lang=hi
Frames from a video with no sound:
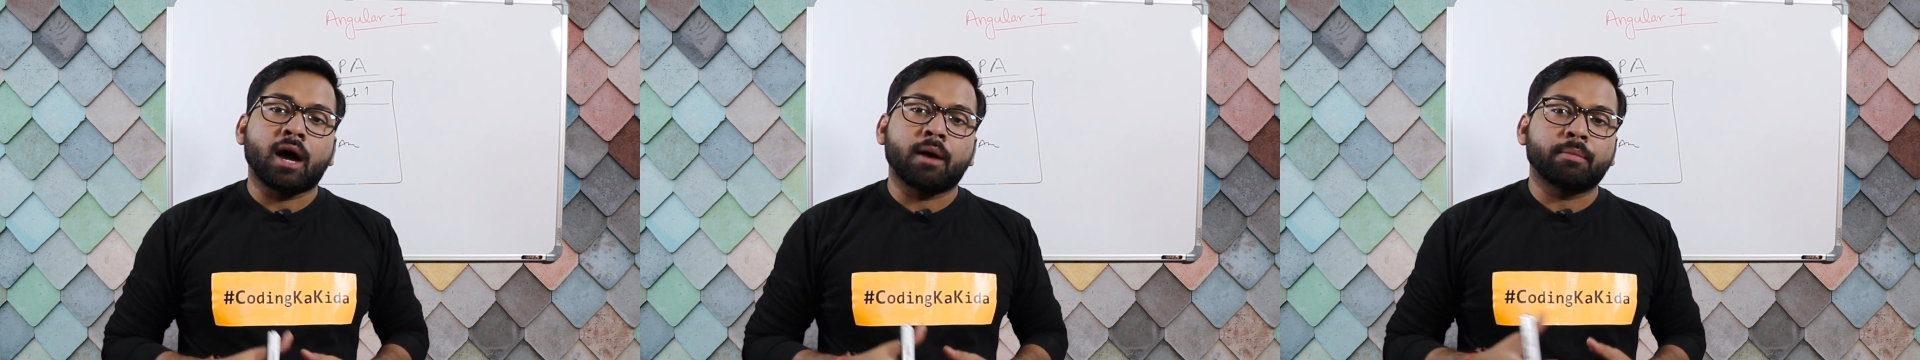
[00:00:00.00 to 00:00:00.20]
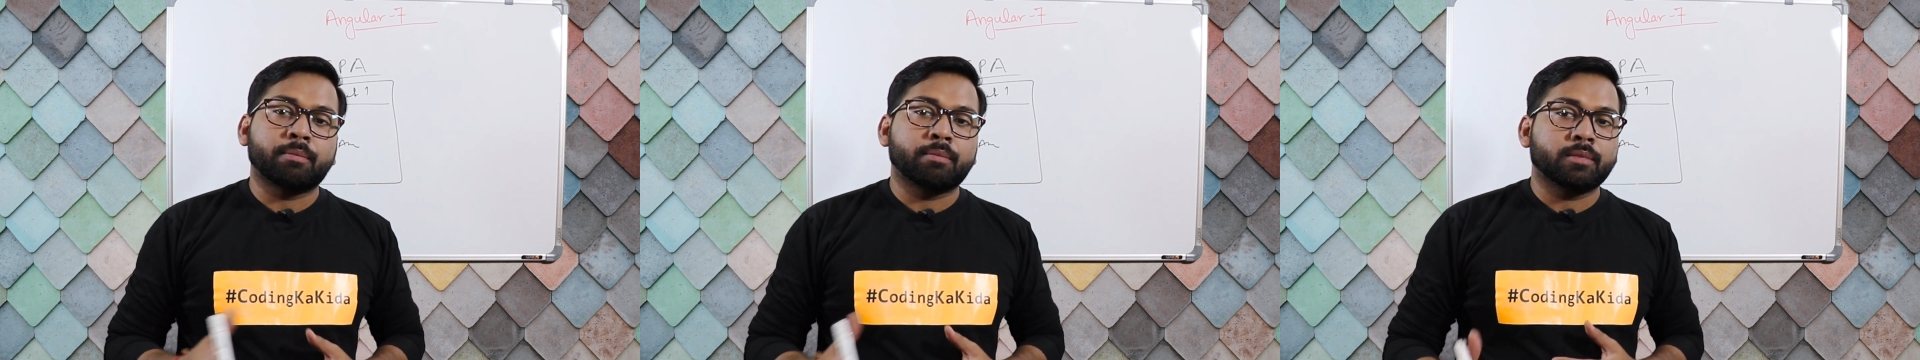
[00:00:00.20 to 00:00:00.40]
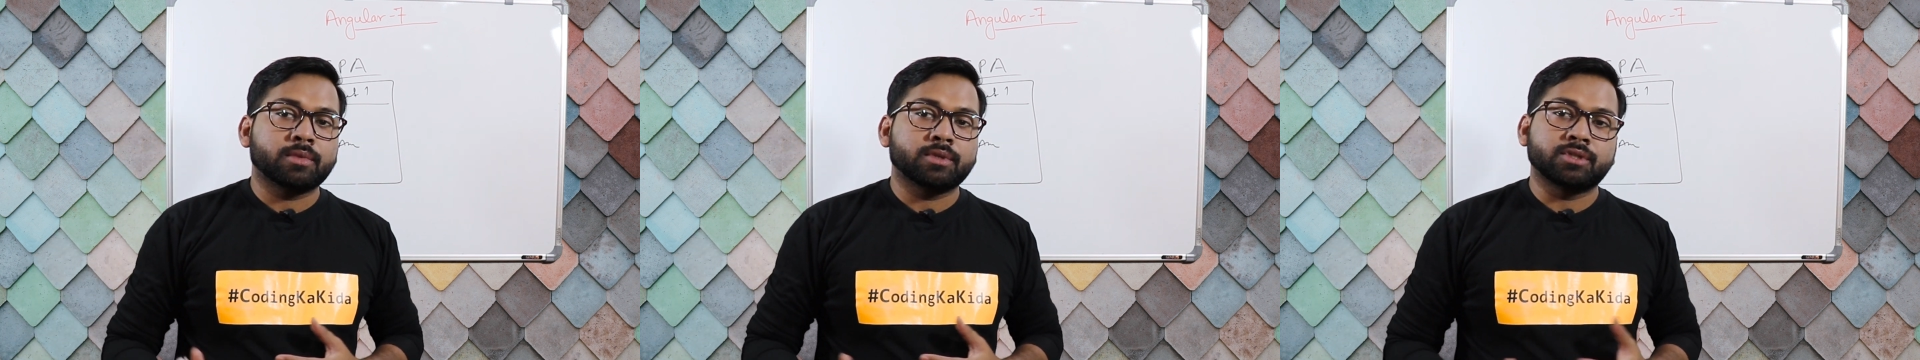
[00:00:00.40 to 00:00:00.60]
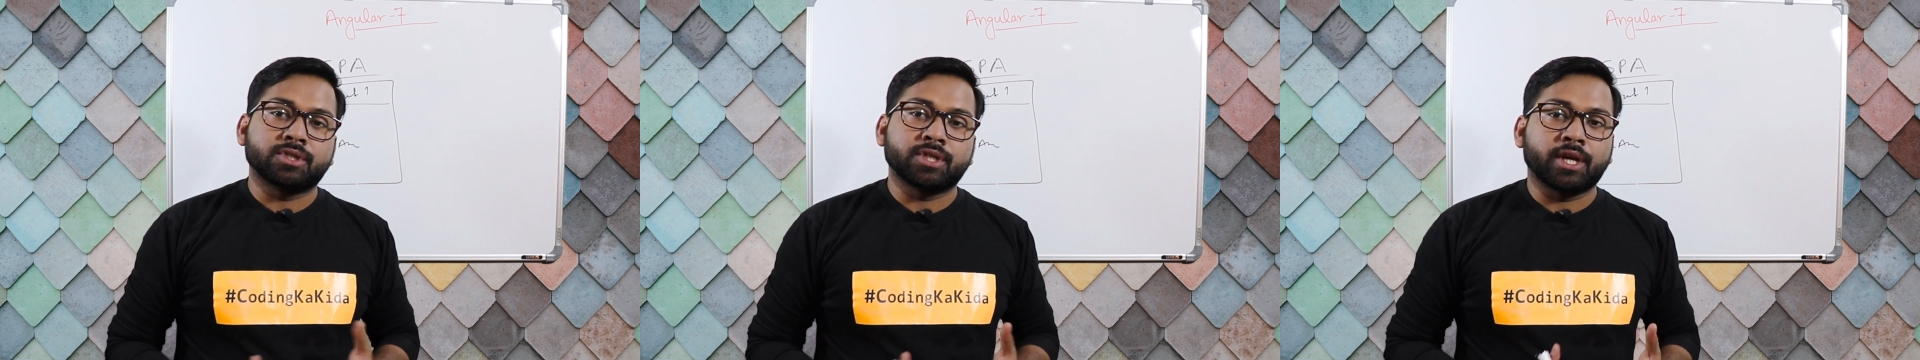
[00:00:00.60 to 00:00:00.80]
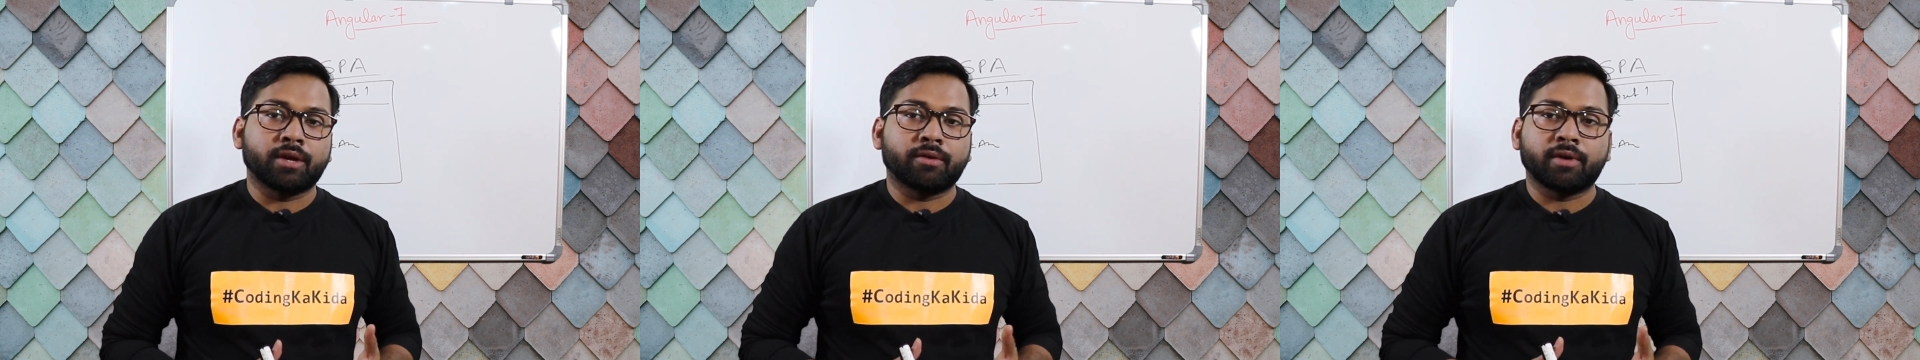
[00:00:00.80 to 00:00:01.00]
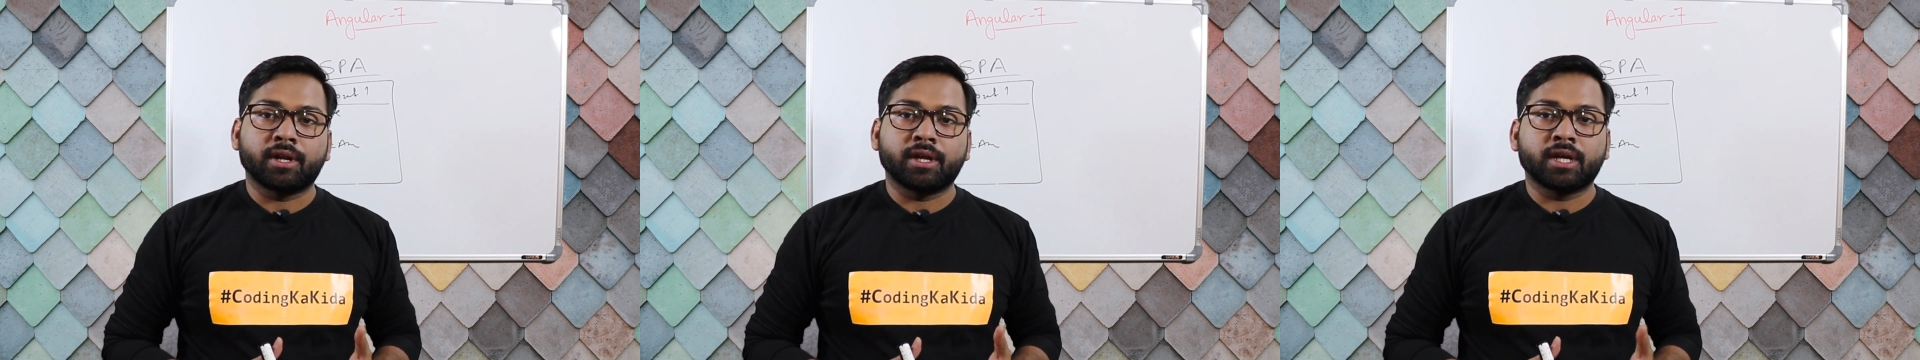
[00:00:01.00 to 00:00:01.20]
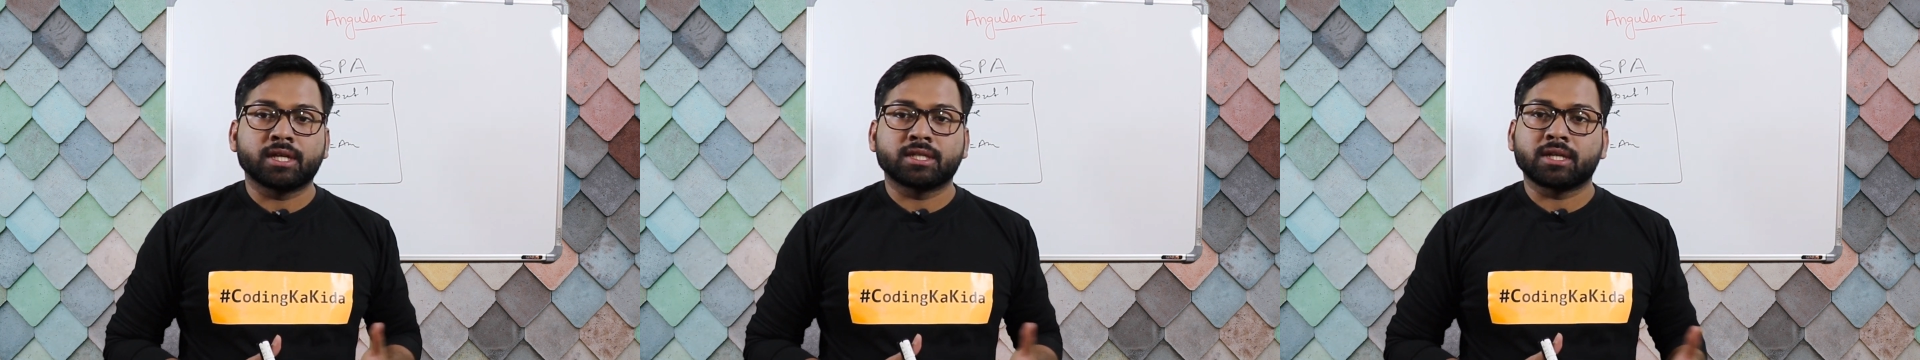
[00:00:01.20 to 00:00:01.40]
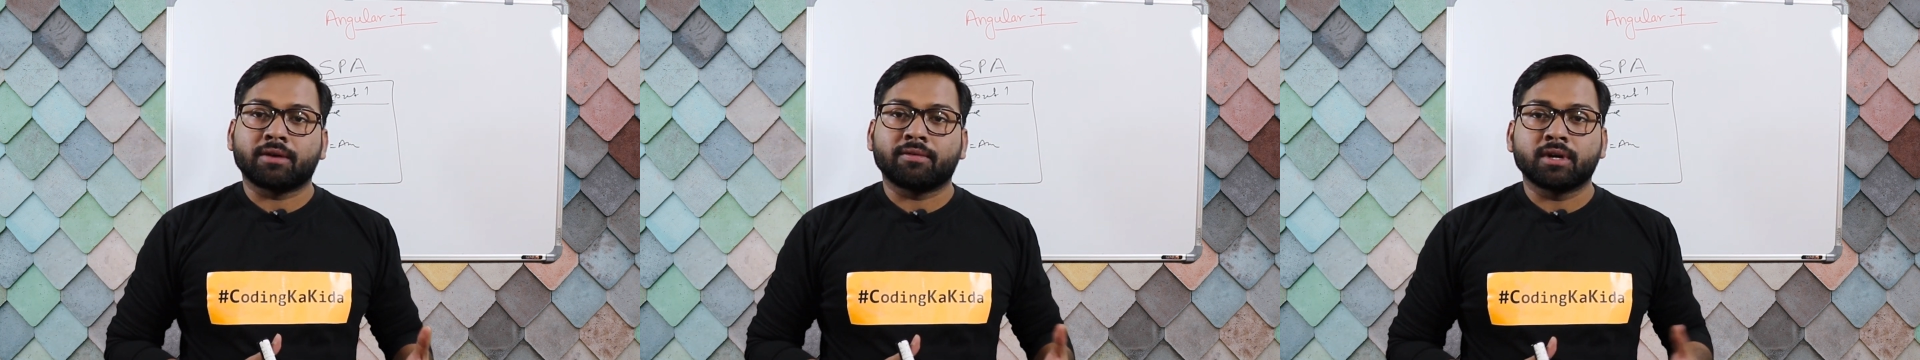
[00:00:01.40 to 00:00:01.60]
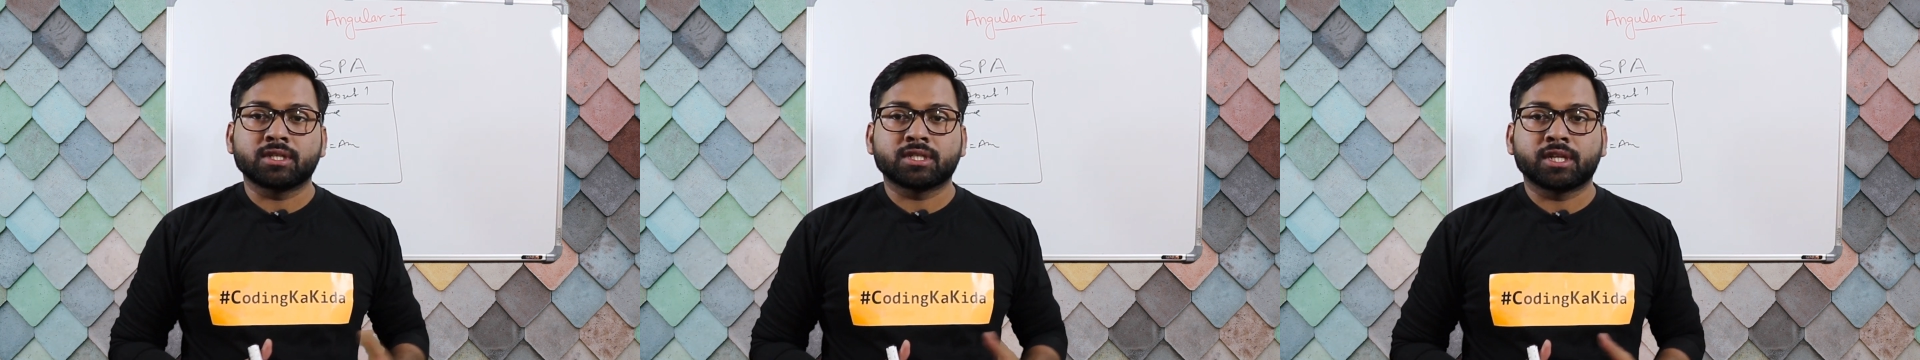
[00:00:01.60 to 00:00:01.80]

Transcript: आप जे क्वेरी या जावा